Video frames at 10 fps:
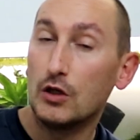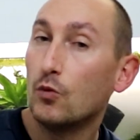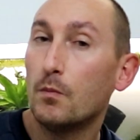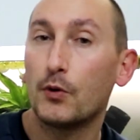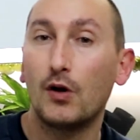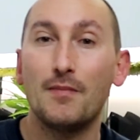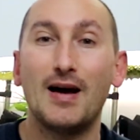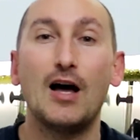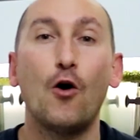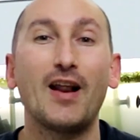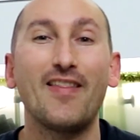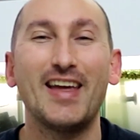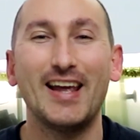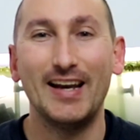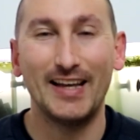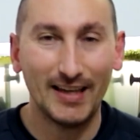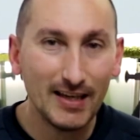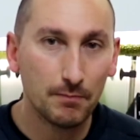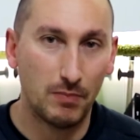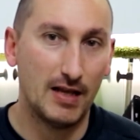ningún problema a la hora de
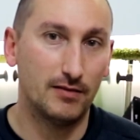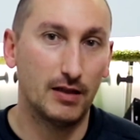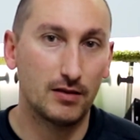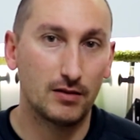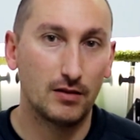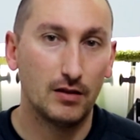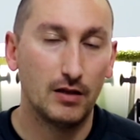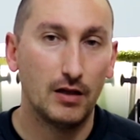elegir plantas.